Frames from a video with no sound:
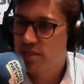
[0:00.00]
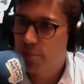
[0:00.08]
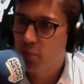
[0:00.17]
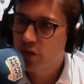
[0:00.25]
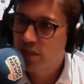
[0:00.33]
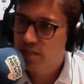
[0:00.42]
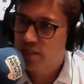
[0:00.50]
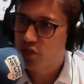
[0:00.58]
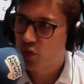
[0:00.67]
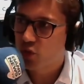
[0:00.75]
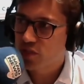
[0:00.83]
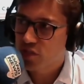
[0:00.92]
à polícia
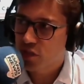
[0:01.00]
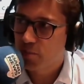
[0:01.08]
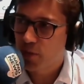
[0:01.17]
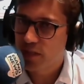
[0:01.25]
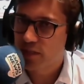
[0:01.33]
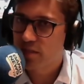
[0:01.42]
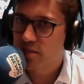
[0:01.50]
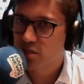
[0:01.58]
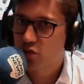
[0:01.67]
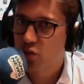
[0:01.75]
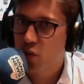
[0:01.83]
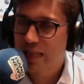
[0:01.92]
de coisas que podem ter
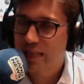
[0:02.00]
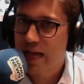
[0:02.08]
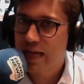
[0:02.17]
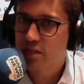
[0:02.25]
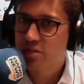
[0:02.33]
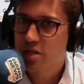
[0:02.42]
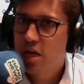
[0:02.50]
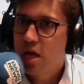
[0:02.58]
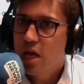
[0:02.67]
sido guardadas,